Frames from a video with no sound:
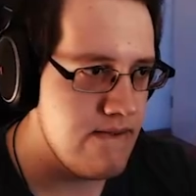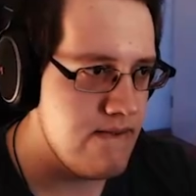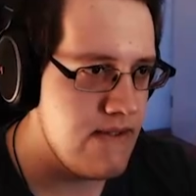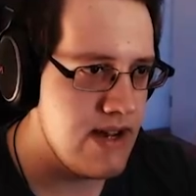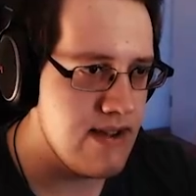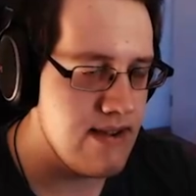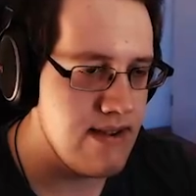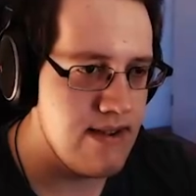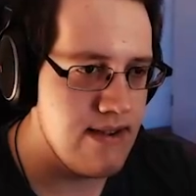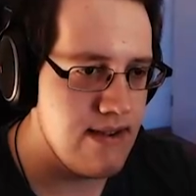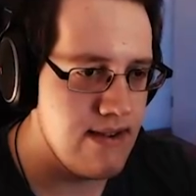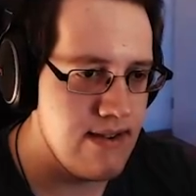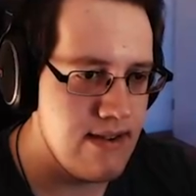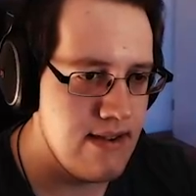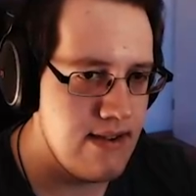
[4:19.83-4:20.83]
Was ist
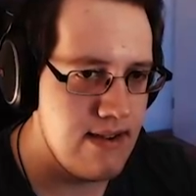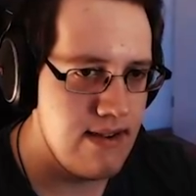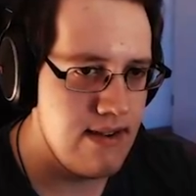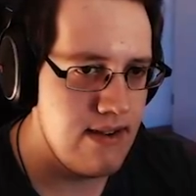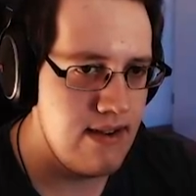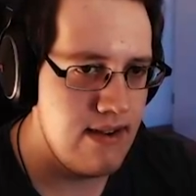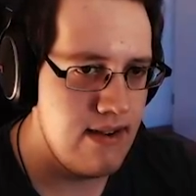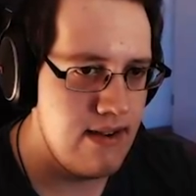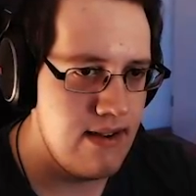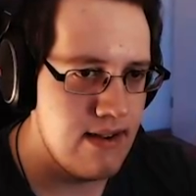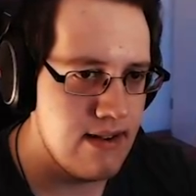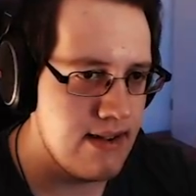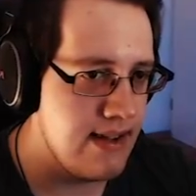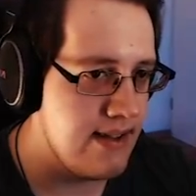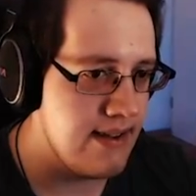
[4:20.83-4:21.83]
es?
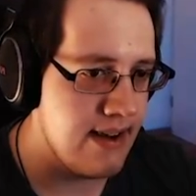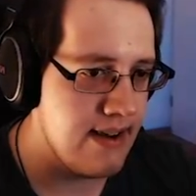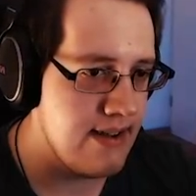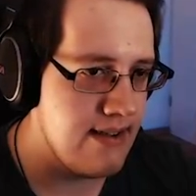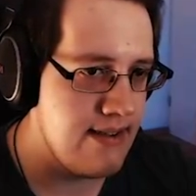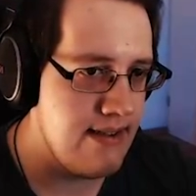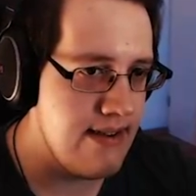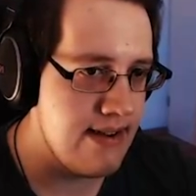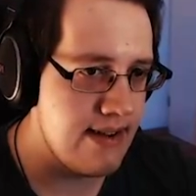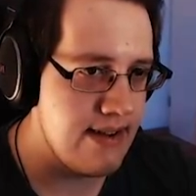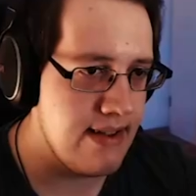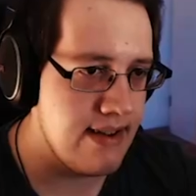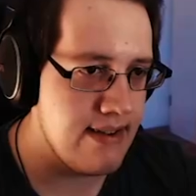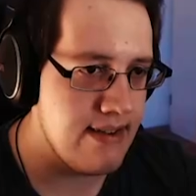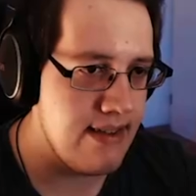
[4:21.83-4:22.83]
Gitarre ist hier,
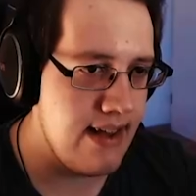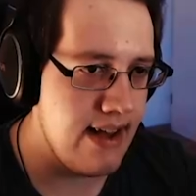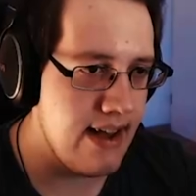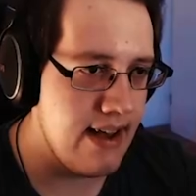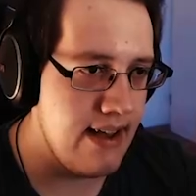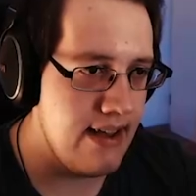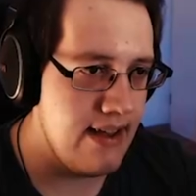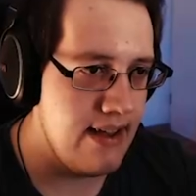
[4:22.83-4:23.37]
Gitarre ist da.